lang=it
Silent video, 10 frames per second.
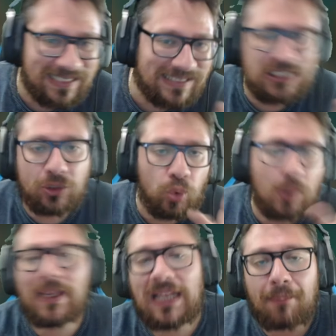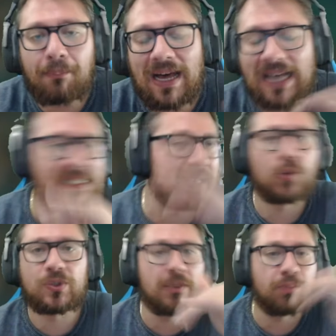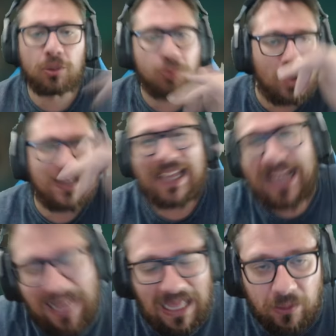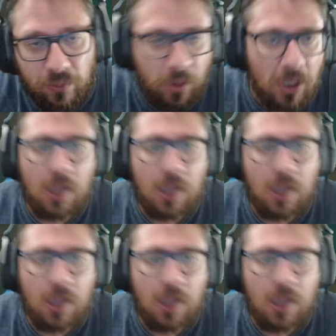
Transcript: di 2.000 base, così proprio regalato.